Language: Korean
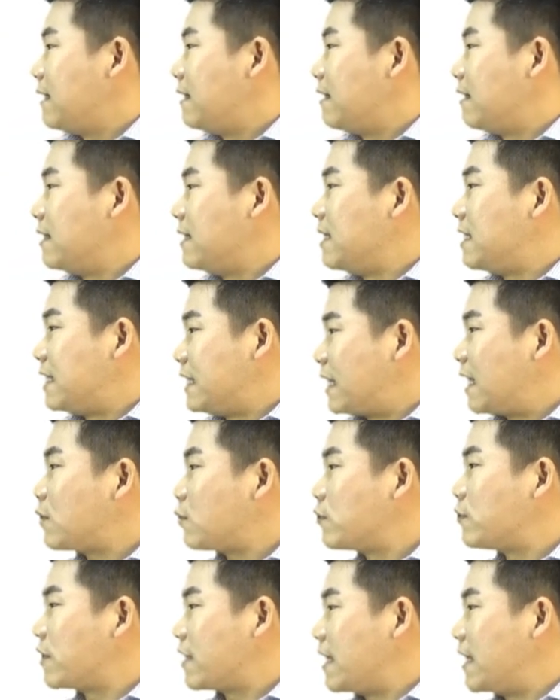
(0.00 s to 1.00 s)
아, 이
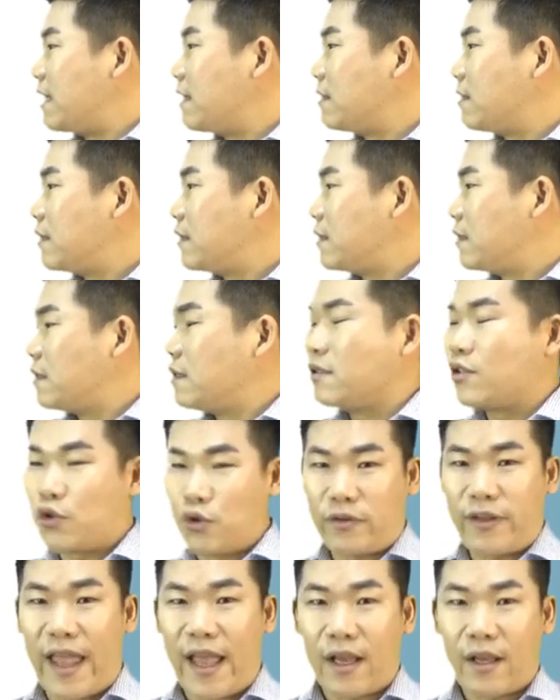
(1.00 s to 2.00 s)
직계존속이
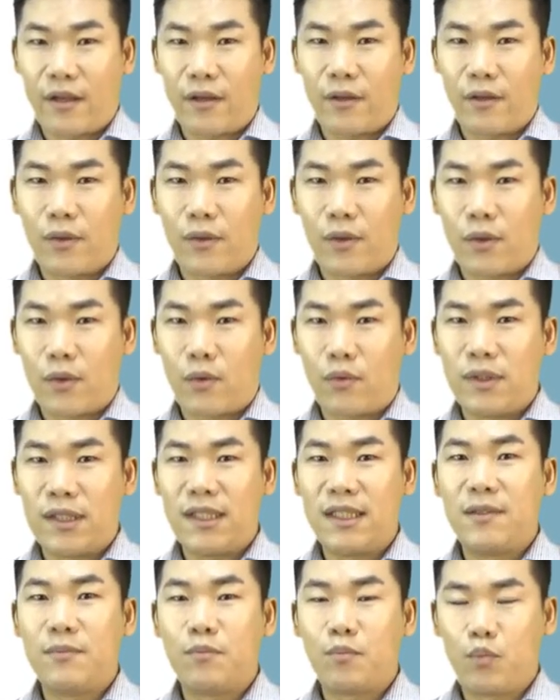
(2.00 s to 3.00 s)
주택
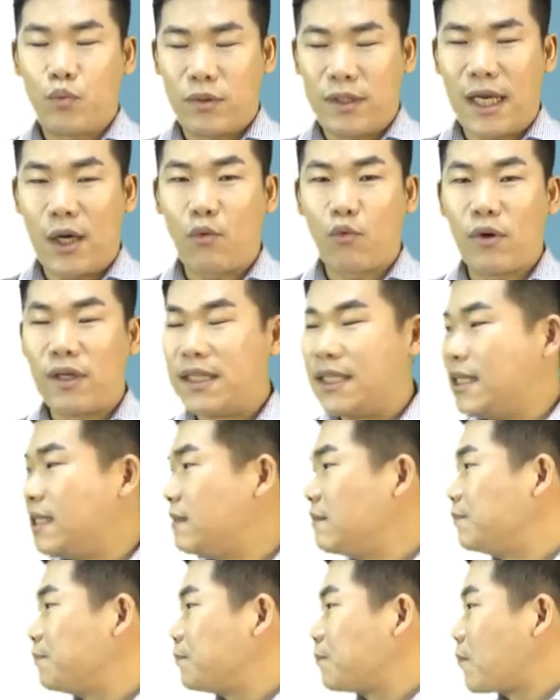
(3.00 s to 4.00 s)
또는 분양권을
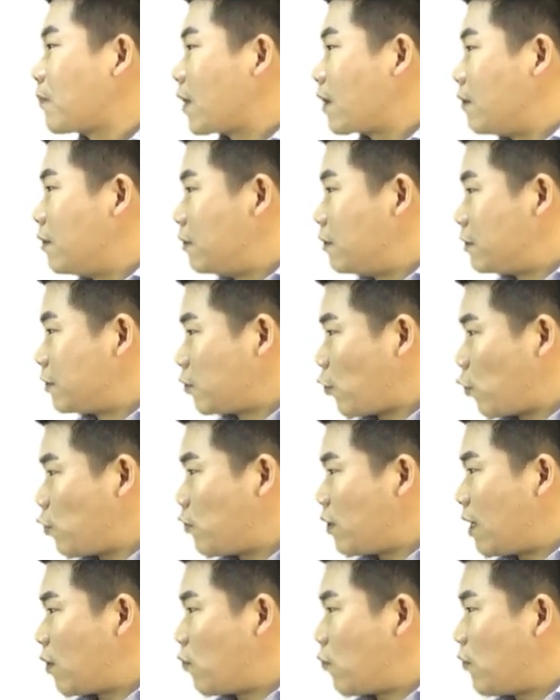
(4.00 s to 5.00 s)

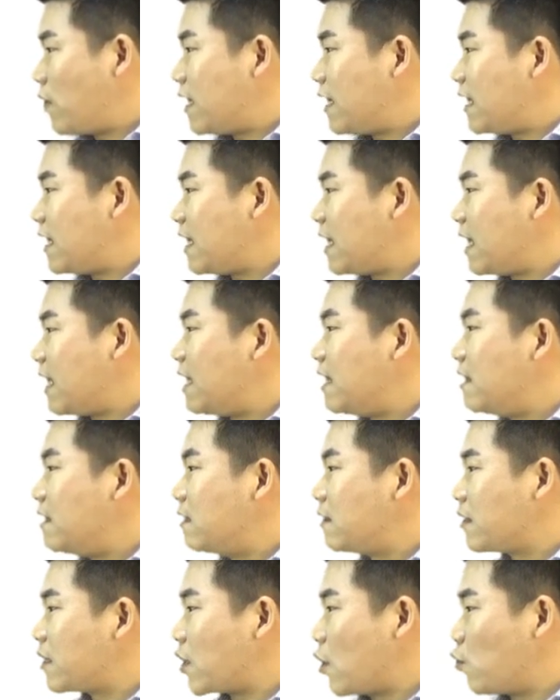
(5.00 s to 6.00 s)
소유하고
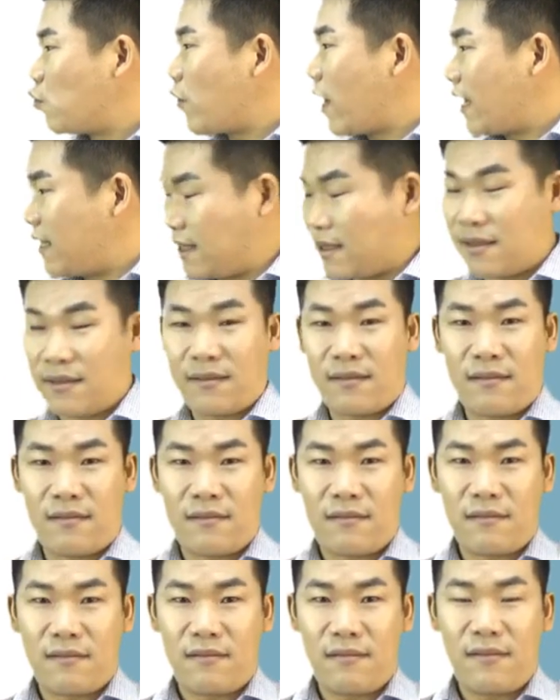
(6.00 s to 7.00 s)
있는 경우에는
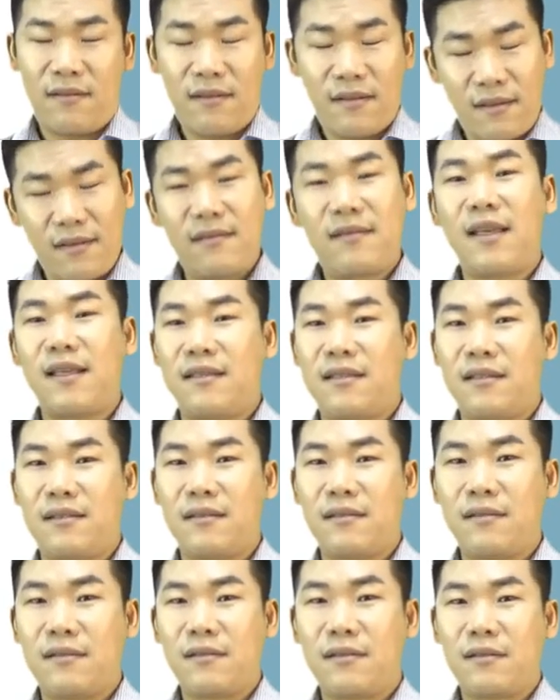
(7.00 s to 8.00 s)
이때는
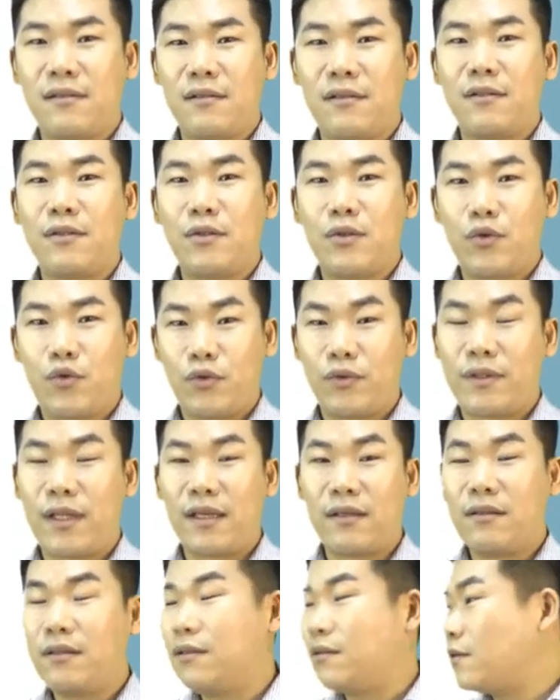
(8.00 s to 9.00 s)

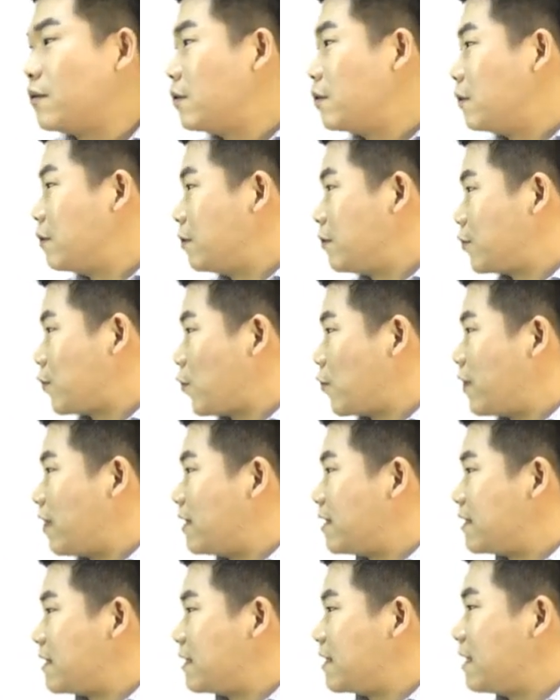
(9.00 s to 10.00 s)
주택을
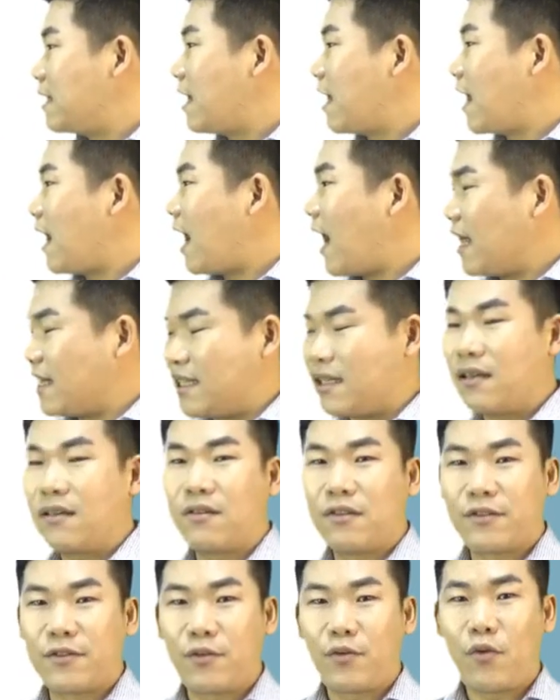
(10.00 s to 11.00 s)
소유하지 아니한
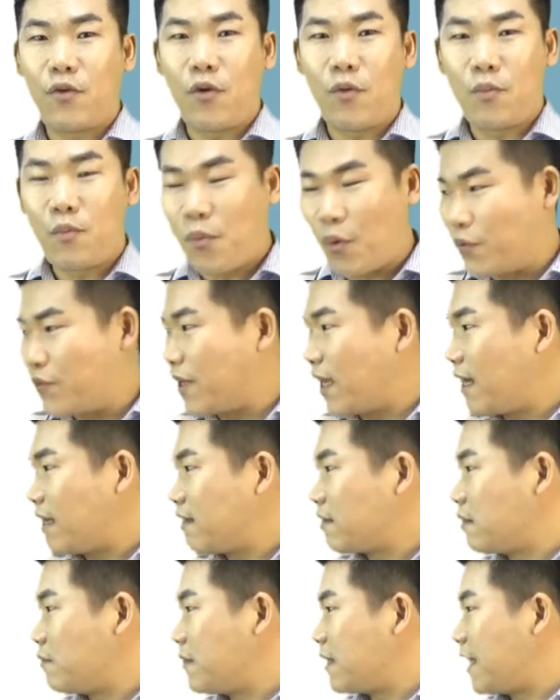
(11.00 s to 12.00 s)
것으로
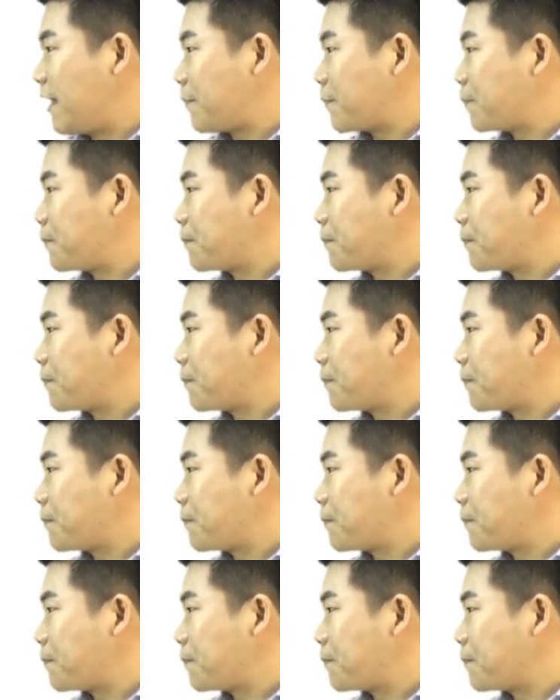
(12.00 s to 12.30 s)
본다라는 겁니다.